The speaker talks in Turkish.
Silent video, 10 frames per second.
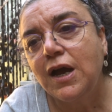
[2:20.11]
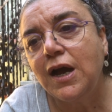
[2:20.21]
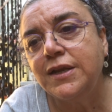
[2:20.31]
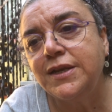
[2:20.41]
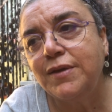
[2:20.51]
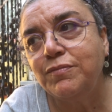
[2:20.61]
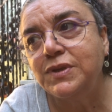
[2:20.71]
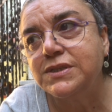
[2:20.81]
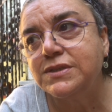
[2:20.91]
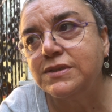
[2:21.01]
Annem
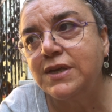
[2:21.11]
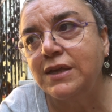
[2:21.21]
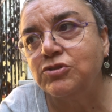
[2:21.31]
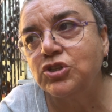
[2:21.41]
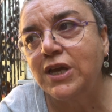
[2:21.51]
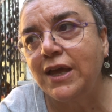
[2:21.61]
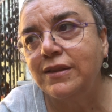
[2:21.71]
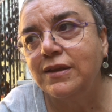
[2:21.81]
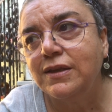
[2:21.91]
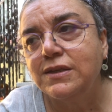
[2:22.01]
biz gençken
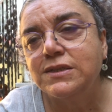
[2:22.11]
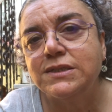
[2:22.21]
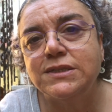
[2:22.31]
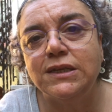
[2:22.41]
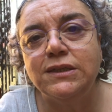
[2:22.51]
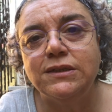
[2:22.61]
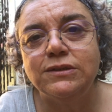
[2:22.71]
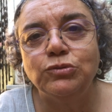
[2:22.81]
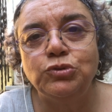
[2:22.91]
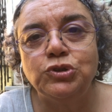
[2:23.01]
salı
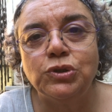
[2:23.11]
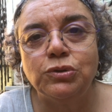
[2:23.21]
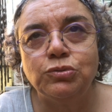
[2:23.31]
uça,